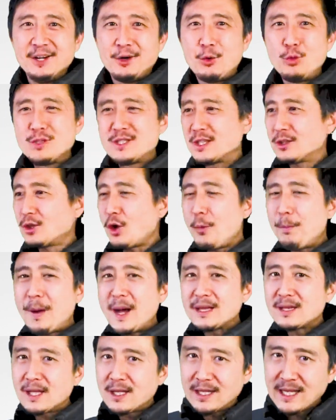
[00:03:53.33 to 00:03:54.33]
คุณจะต้อง
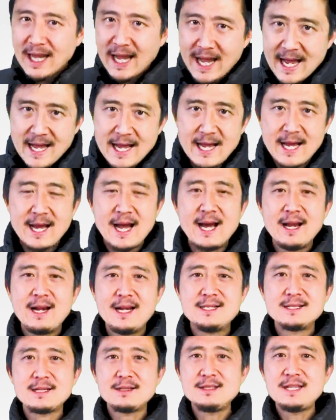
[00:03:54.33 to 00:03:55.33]
พัฒนาอะไร
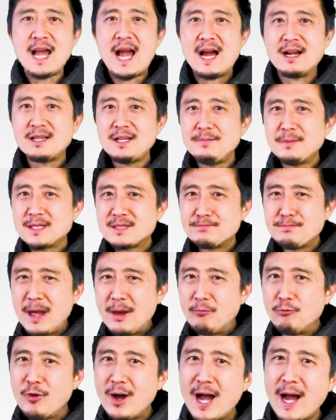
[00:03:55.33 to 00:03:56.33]
สักอย่างที่มันแบ
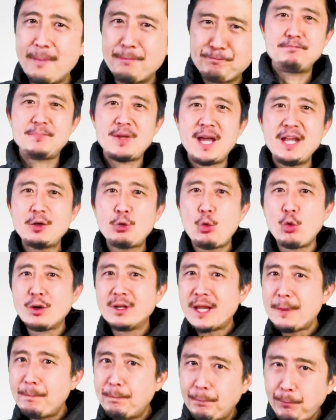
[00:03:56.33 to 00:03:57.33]
บว่าให้คุณ
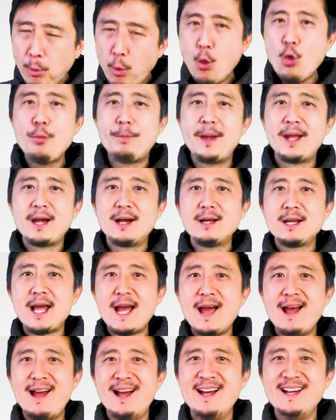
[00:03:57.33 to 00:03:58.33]
ได้พุ่งไปข้างห
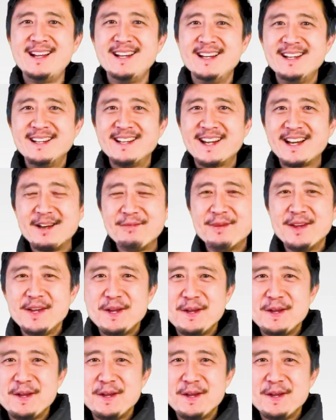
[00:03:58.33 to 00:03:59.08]
น้านะครับ